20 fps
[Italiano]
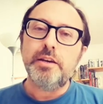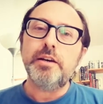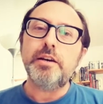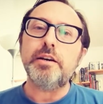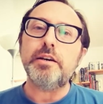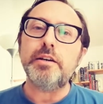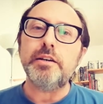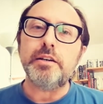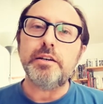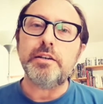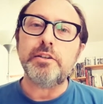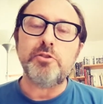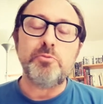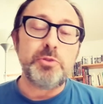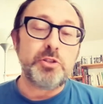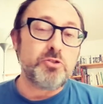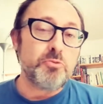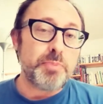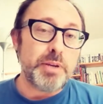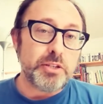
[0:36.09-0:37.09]
eh, non
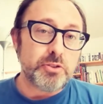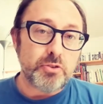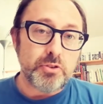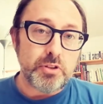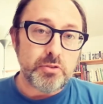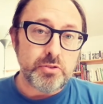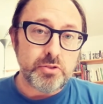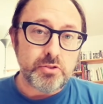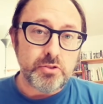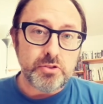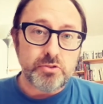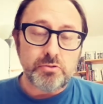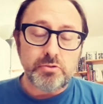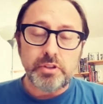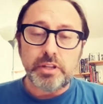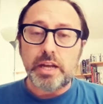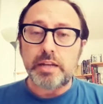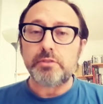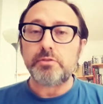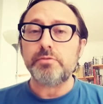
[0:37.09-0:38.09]
mi stupisco di questo
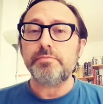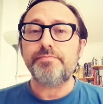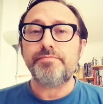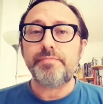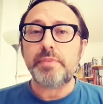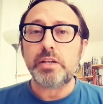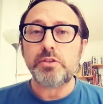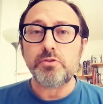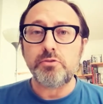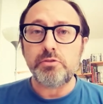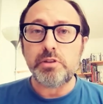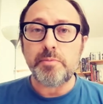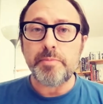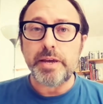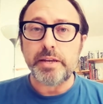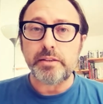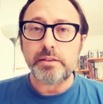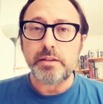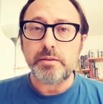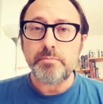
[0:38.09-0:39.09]
risultato,
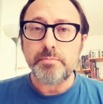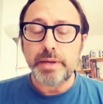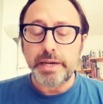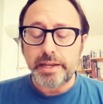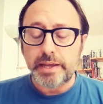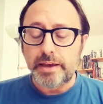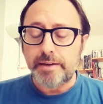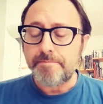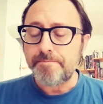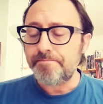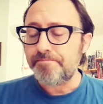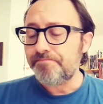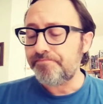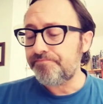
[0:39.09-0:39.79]
assolutamente. Perché?